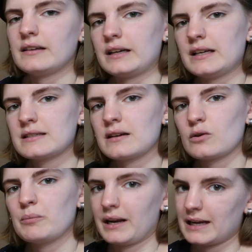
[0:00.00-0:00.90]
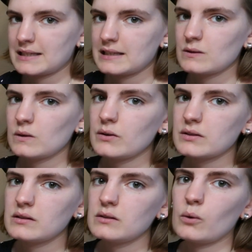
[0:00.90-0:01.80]
Da geht es darum, Rätsel zu
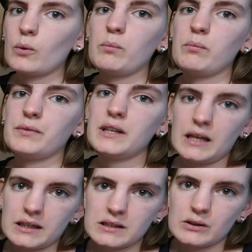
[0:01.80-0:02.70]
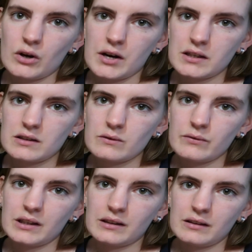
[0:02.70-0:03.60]
lösen, um die nächsten Törchen zu
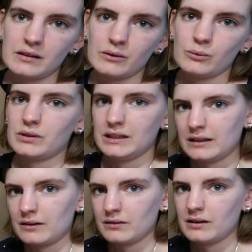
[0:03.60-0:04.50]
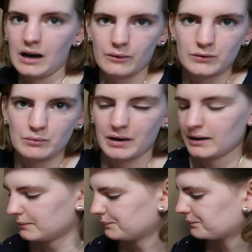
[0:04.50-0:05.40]
finden und die dann
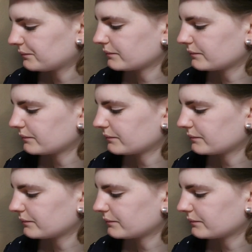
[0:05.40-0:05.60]
aufzumachen.